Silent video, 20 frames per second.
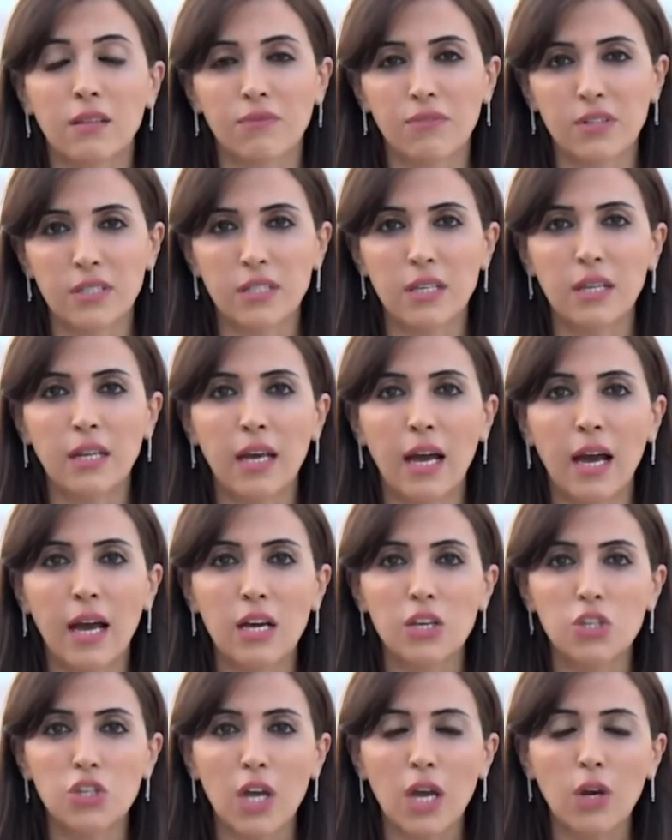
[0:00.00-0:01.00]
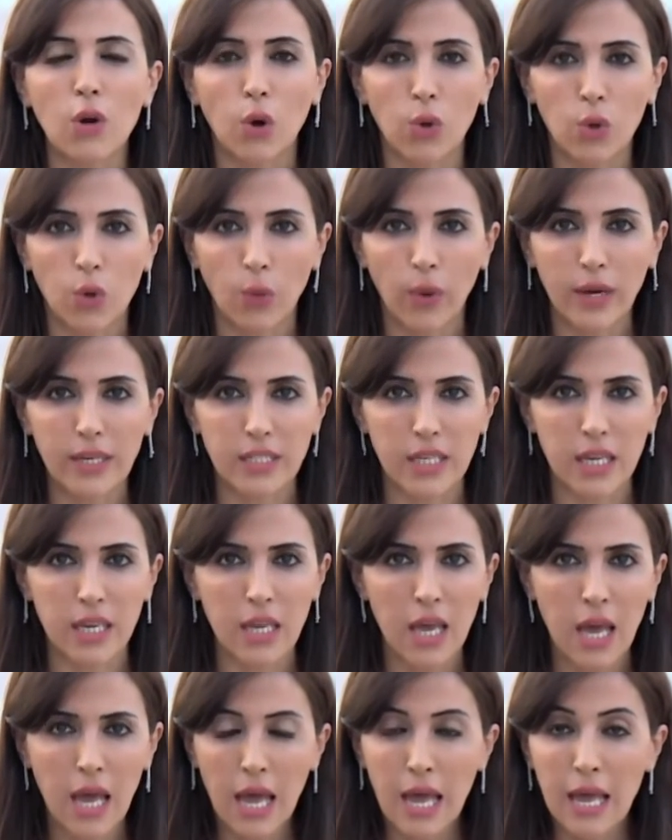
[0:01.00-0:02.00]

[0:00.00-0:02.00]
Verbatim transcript: تفاصيلها الشارع الكويتي